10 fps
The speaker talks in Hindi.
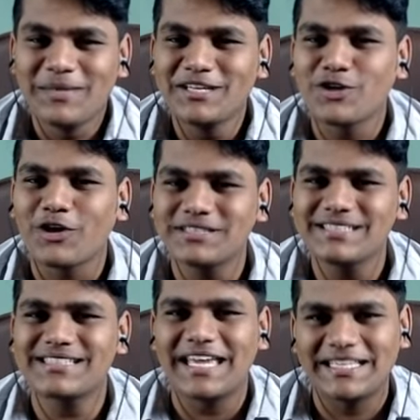तो मेरी
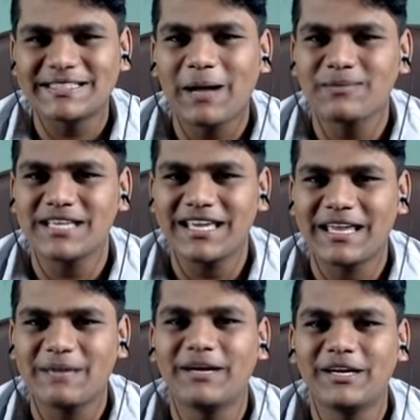चॉइसेस के हिसाब से ये
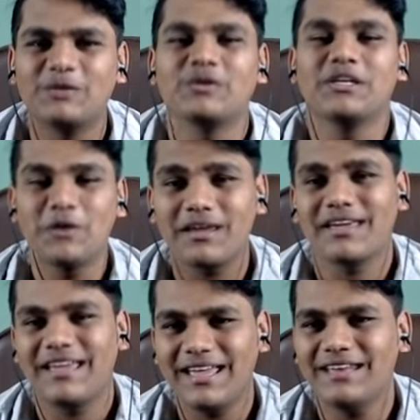गेम एंड होगी
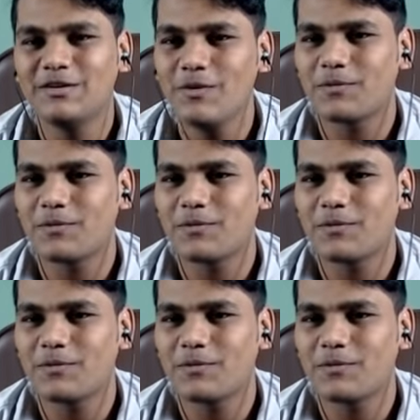ओके नो